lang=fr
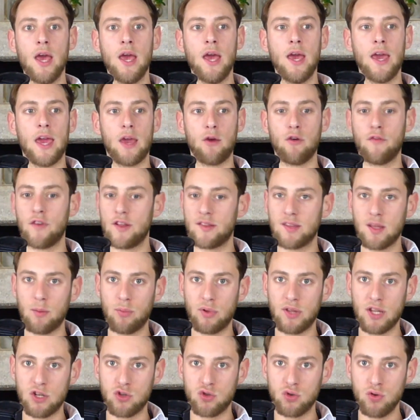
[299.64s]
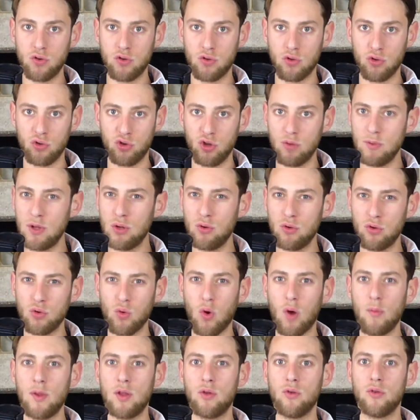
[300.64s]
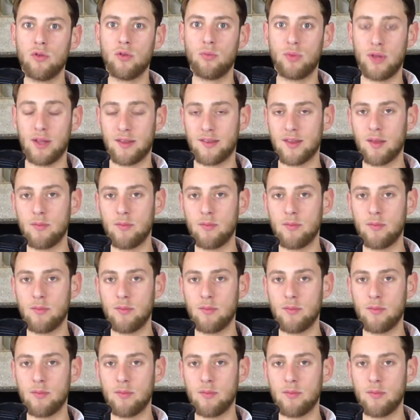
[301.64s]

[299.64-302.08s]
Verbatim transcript: Et vous faites ça peut-être juste 2 minutes, 3 minutes, peut-être 5